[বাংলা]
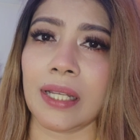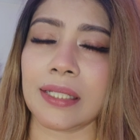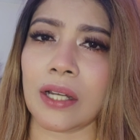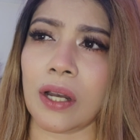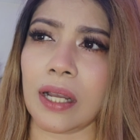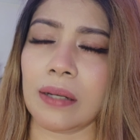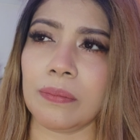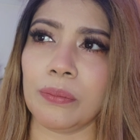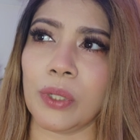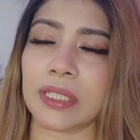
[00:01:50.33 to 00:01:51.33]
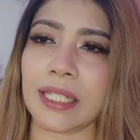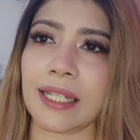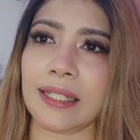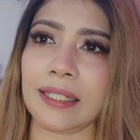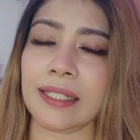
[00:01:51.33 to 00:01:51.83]
এটা বলতে
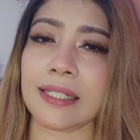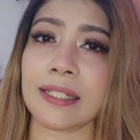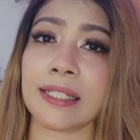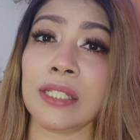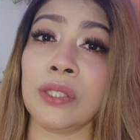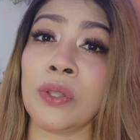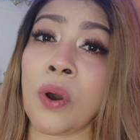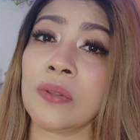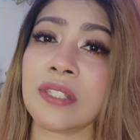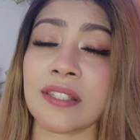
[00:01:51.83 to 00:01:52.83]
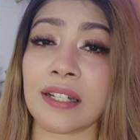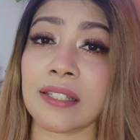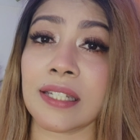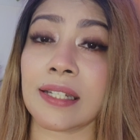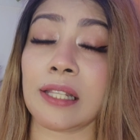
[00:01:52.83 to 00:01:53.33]
গেলে এটি একটি নন
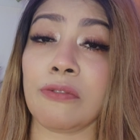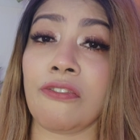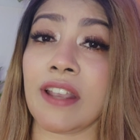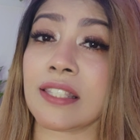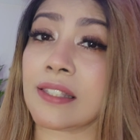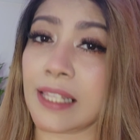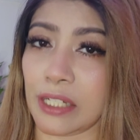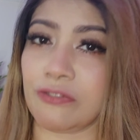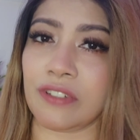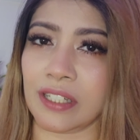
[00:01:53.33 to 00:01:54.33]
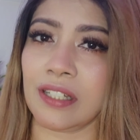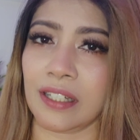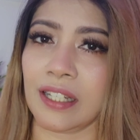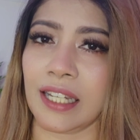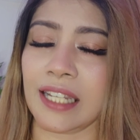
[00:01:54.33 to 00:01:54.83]
সার্জিক্যাল ফেস লিফ্ট
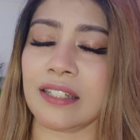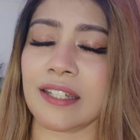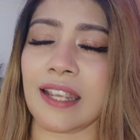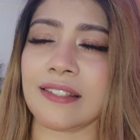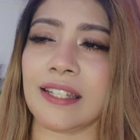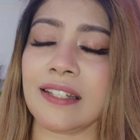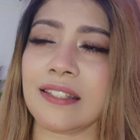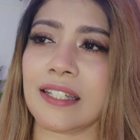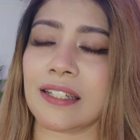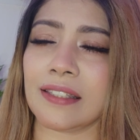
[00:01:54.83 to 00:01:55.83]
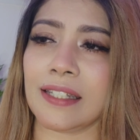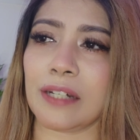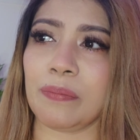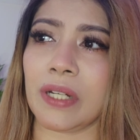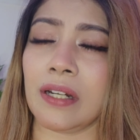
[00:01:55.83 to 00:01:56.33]
অ্যান্টি এজিং যেটাতে
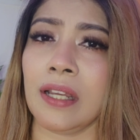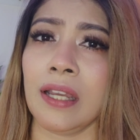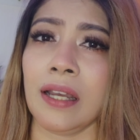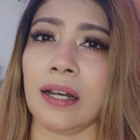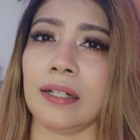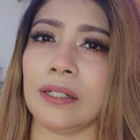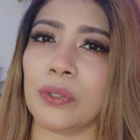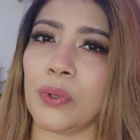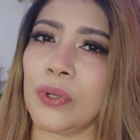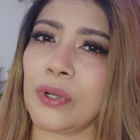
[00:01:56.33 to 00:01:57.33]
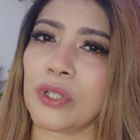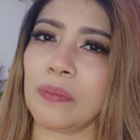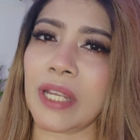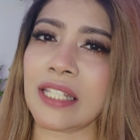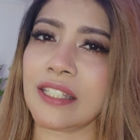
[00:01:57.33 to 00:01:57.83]
আপনার কোনো রকম
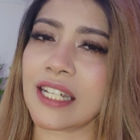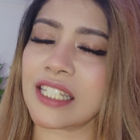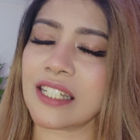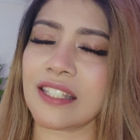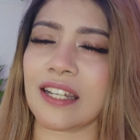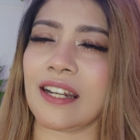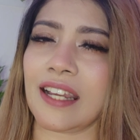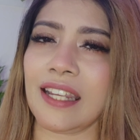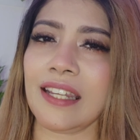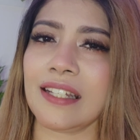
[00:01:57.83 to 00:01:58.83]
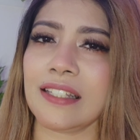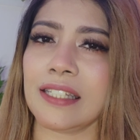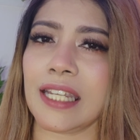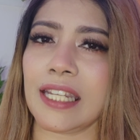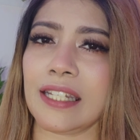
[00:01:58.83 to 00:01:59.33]
ইঞ্জেকশন ছাড়াই
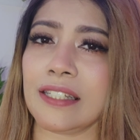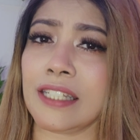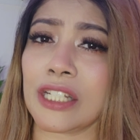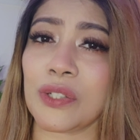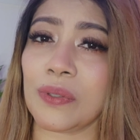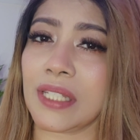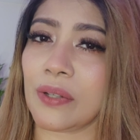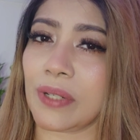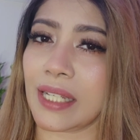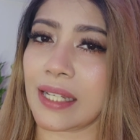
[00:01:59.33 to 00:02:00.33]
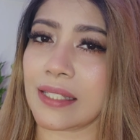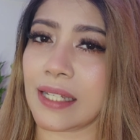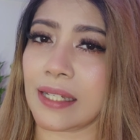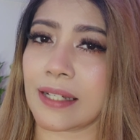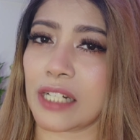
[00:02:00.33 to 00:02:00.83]
যে ইঞ্জেকশন দিয়ে অনেকে
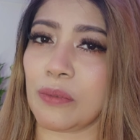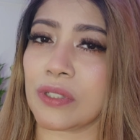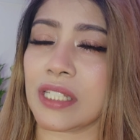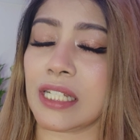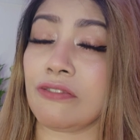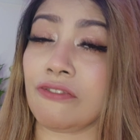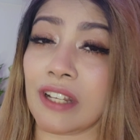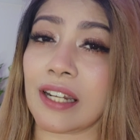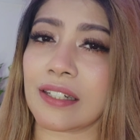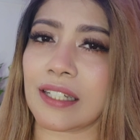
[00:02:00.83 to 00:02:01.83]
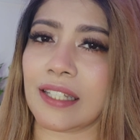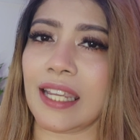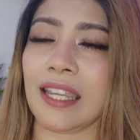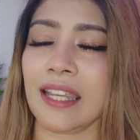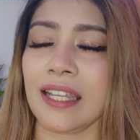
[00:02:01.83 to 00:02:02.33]
যেই কার্বক্সিজেল ফিলারটা দেয়